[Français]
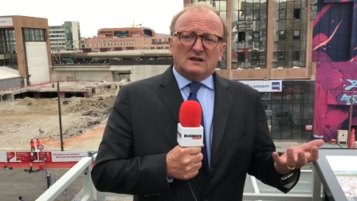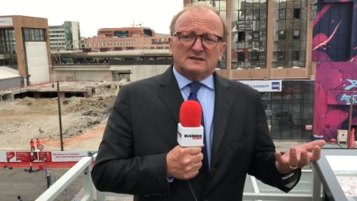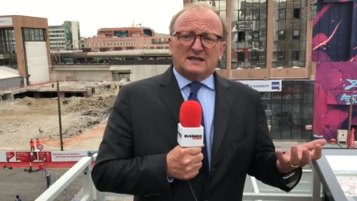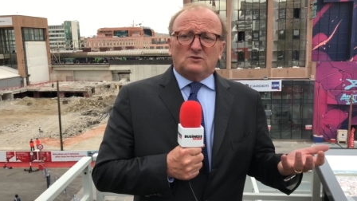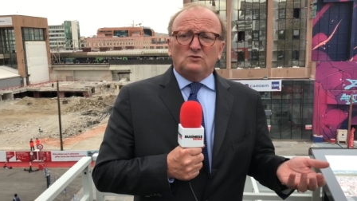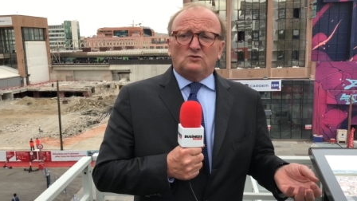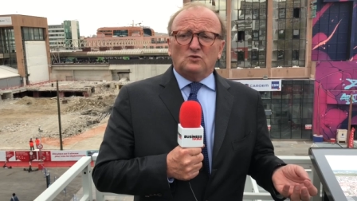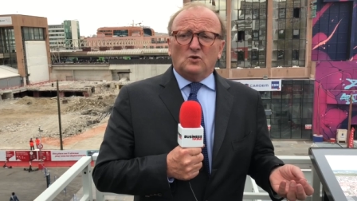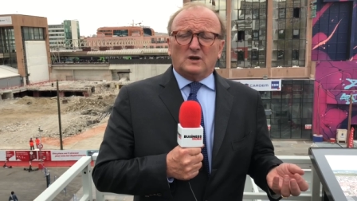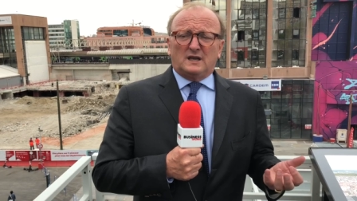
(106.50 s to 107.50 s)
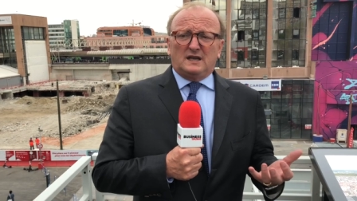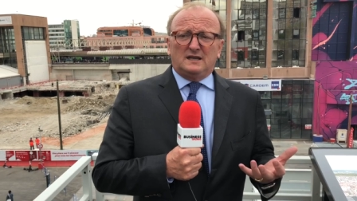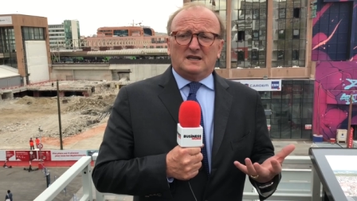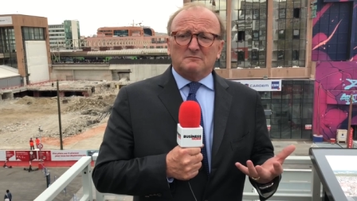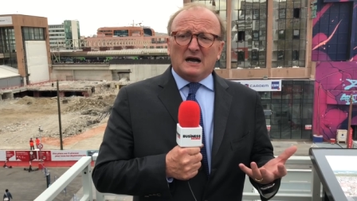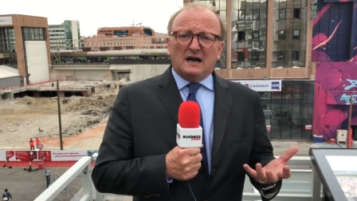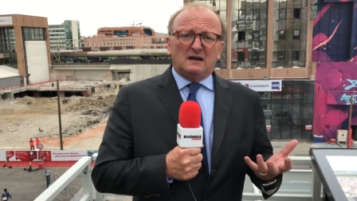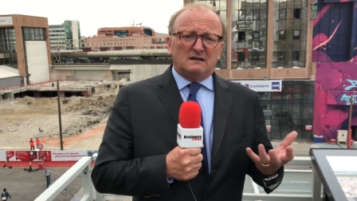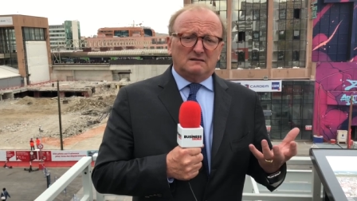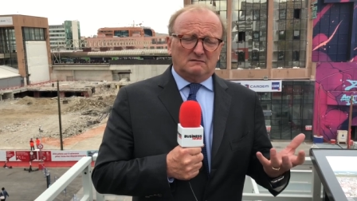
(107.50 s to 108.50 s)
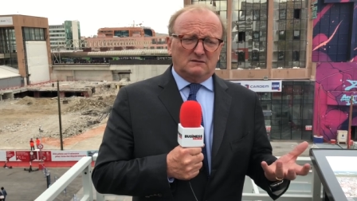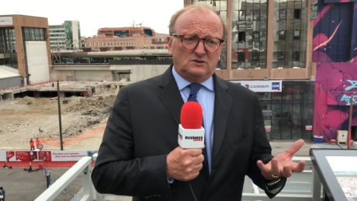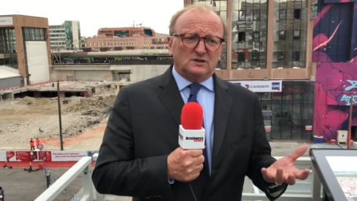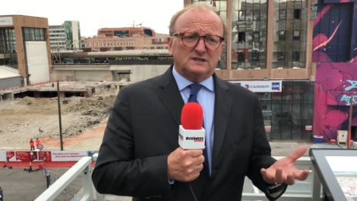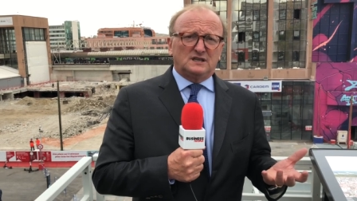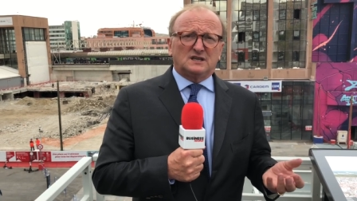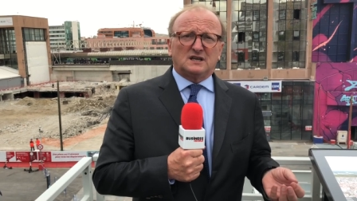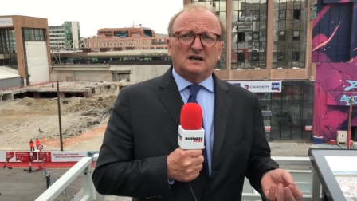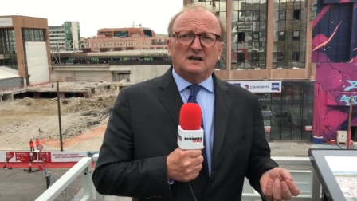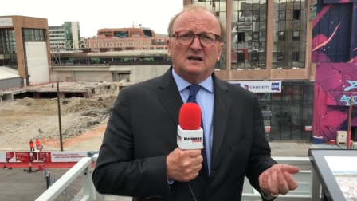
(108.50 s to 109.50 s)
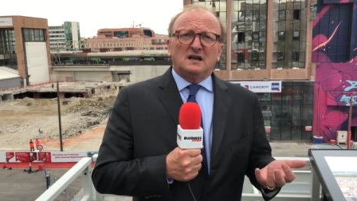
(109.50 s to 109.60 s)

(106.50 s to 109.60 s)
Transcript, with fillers: c'est une tour qui démarre d'ores et déjà